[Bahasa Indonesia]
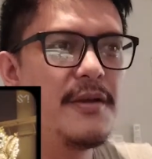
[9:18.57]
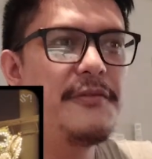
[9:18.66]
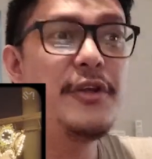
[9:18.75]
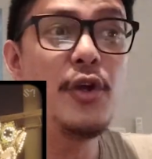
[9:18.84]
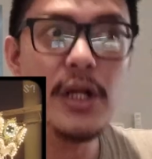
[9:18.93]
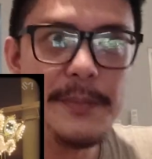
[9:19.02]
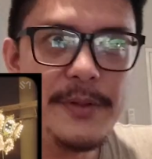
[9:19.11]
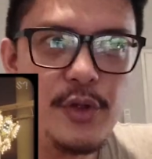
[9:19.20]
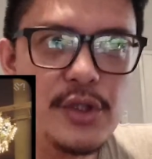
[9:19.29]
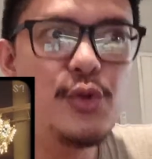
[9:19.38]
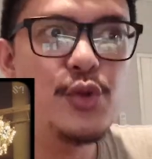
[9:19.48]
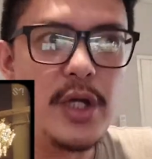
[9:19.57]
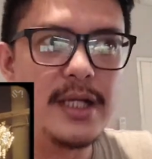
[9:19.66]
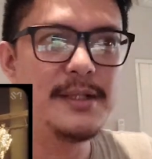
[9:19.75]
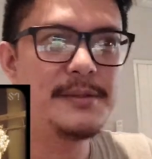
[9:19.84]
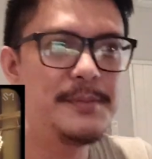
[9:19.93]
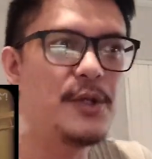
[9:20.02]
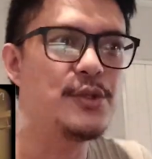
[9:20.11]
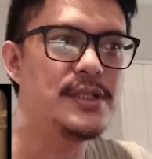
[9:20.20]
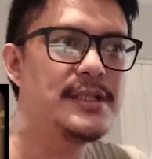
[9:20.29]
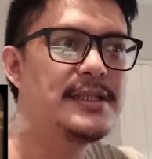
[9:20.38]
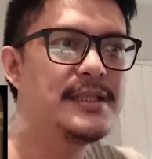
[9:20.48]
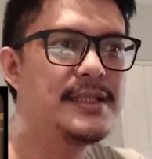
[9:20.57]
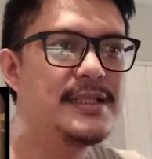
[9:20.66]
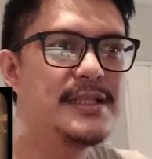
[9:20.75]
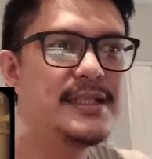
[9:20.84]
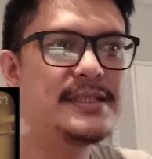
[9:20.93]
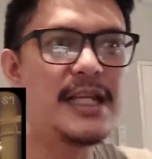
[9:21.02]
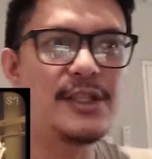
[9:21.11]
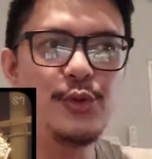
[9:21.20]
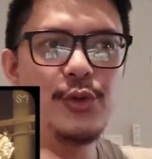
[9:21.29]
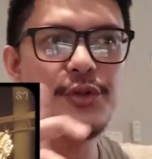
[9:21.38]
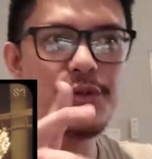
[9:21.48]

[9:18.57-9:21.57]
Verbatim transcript: video klipnya juga bagus gak? bagus satu